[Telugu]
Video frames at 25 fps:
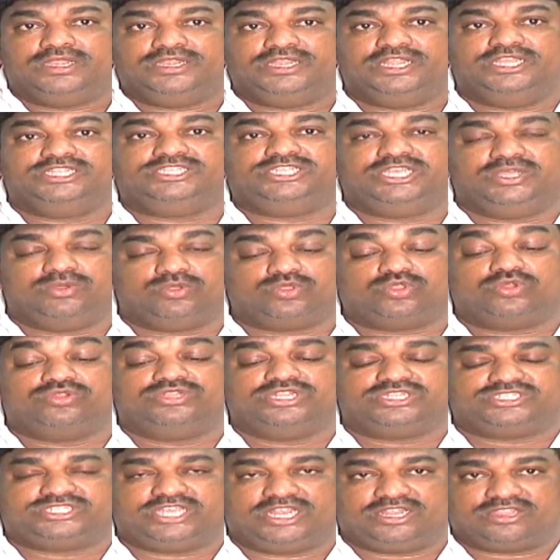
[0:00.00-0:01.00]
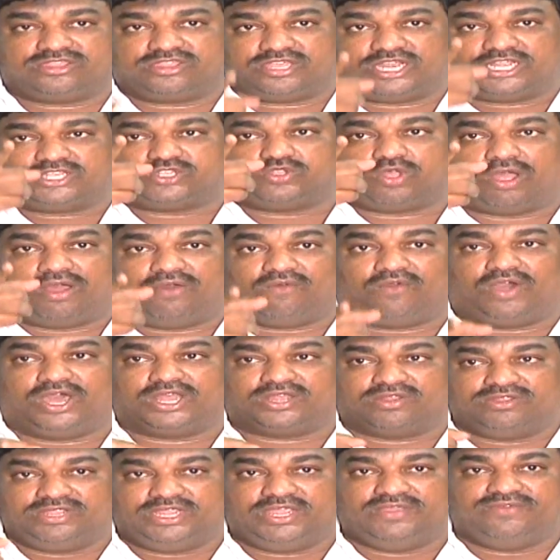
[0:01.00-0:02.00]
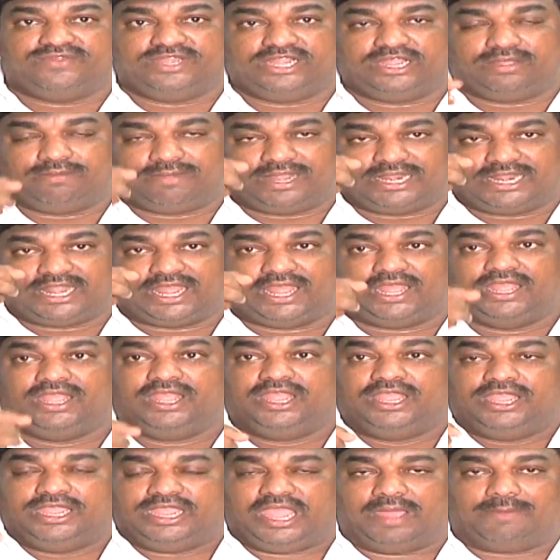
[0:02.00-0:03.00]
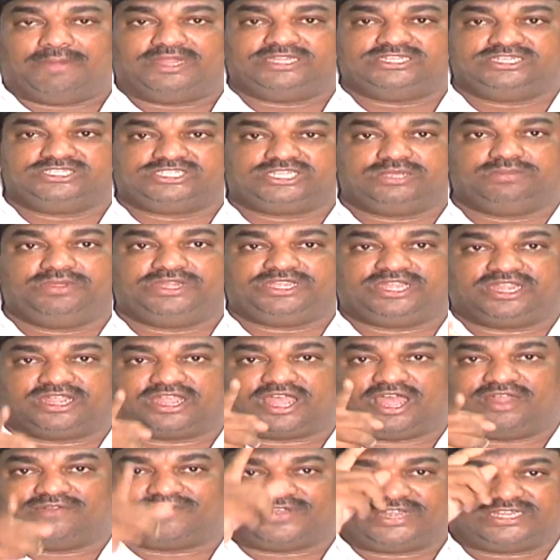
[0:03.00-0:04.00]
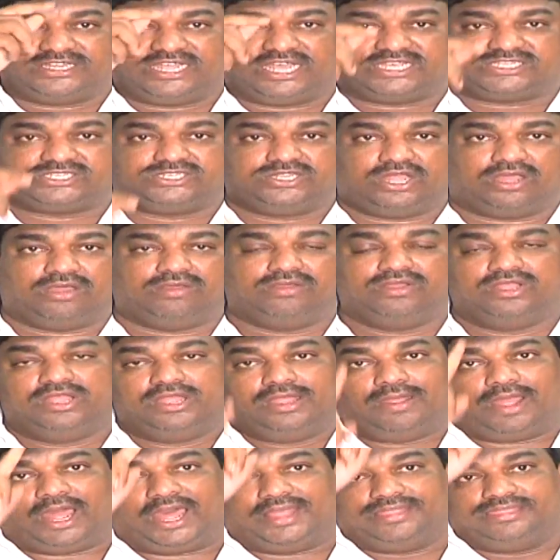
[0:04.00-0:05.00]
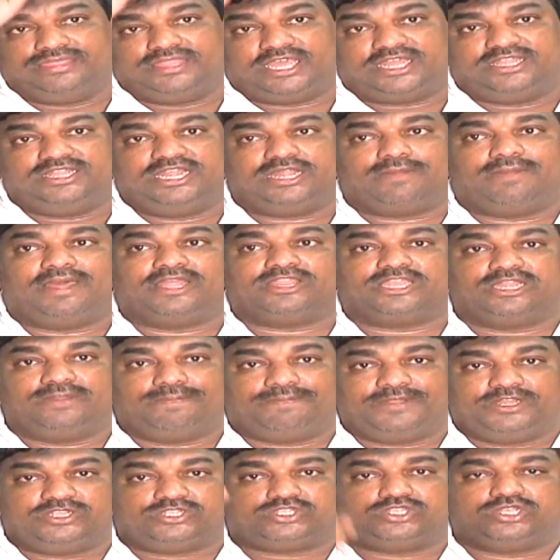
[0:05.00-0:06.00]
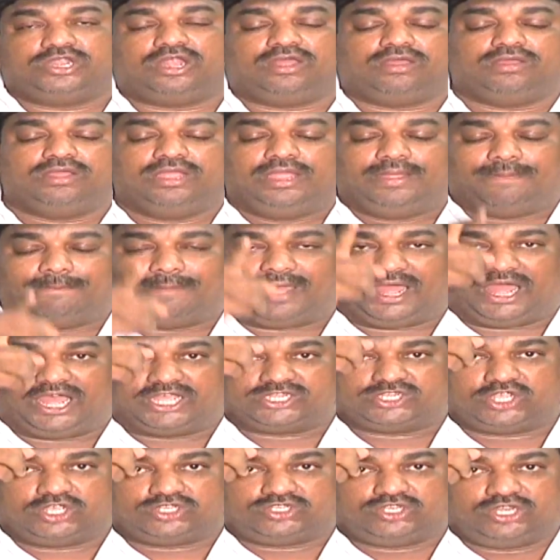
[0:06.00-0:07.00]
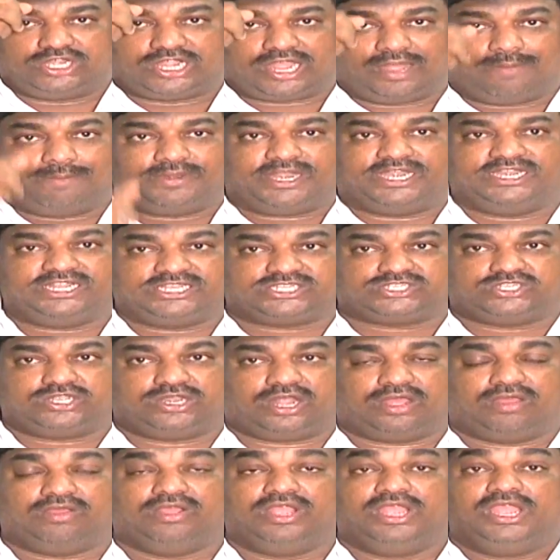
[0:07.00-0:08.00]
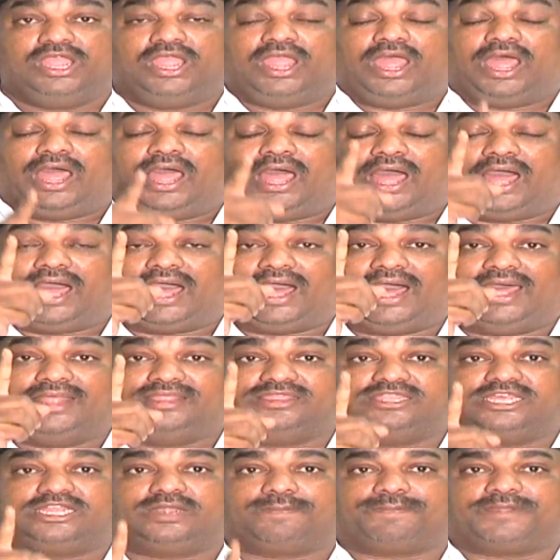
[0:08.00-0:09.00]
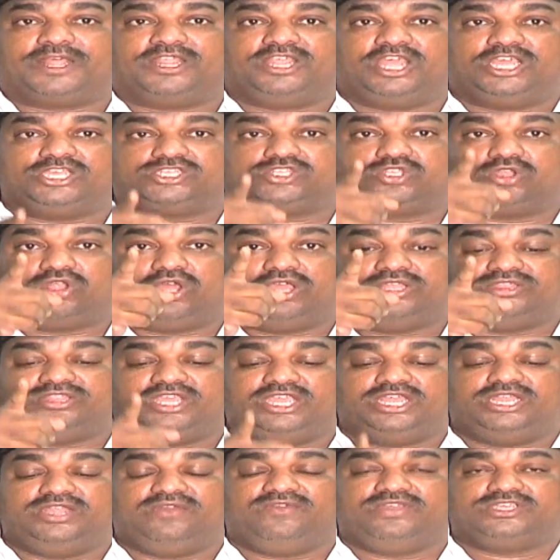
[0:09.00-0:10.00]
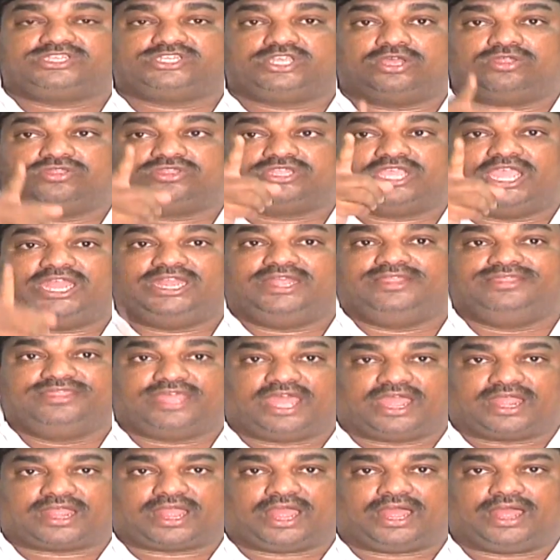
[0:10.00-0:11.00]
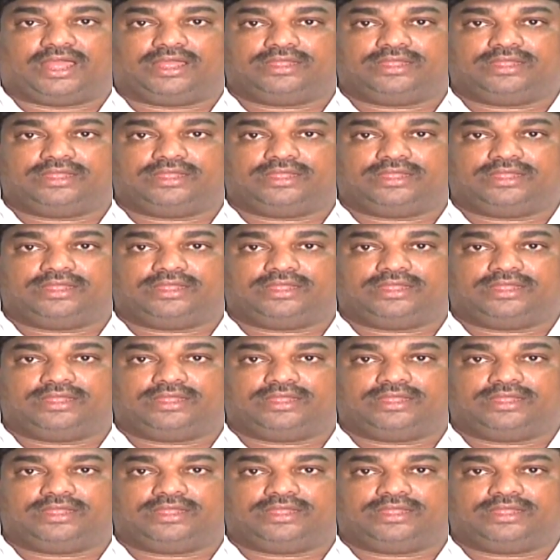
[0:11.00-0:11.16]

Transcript: నీ జీవితం నీ చరిత్ర సోమవారం ఈవినింగ్ మళ్ళా ఎమర్జెన్సీ మీటింగ్ కాల్ఫర్ చేస్తున్నాం అందరు నిర్మాతని పిలుస్తున్నాం మా అసోసియేషన్ కంప్లైంట్ ఇస్తున్నాం ఆంధ్రప్రదేశ్లో దీని విషయం తేలిందాక